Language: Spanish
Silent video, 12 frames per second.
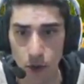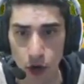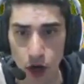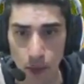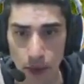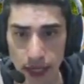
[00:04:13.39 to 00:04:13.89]

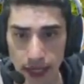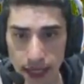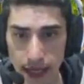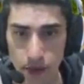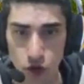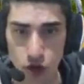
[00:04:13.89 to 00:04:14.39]
bueno, pues ya
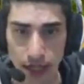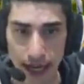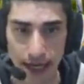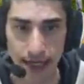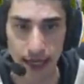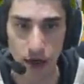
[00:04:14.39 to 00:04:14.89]
tenemos
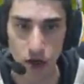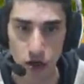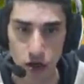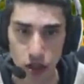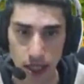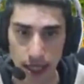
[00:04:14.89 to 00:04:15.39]
3 de
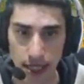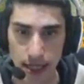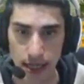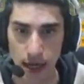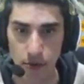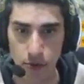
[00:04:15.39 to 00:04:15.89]
los 6 que
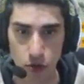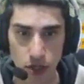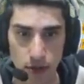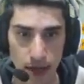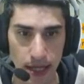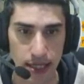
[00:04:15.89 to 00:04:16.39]
tenemos
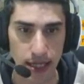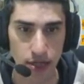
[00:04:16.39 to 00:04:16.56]
posibles.